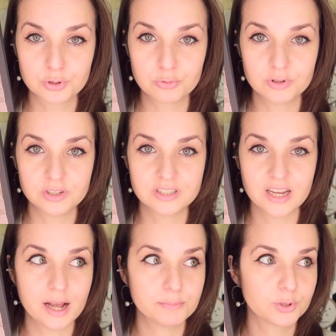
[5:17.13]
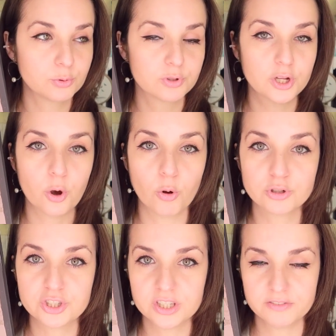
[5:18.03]
szykuje się absolutnie
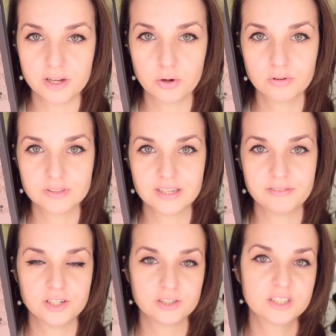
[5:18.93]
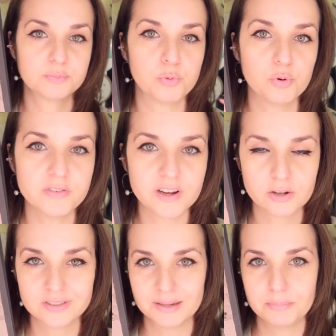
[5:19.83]
olśniewająca, wręcz
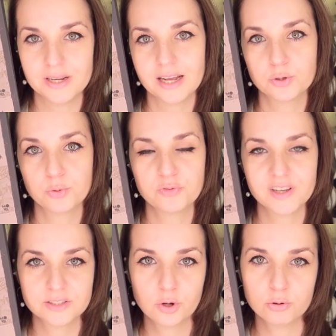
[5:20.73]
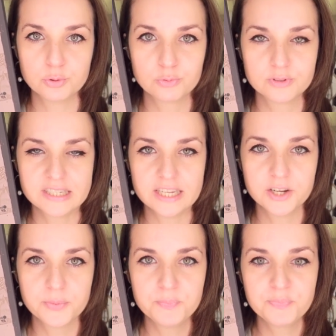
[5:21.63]
spływająca plejadą gwiazd hollywoodzkich.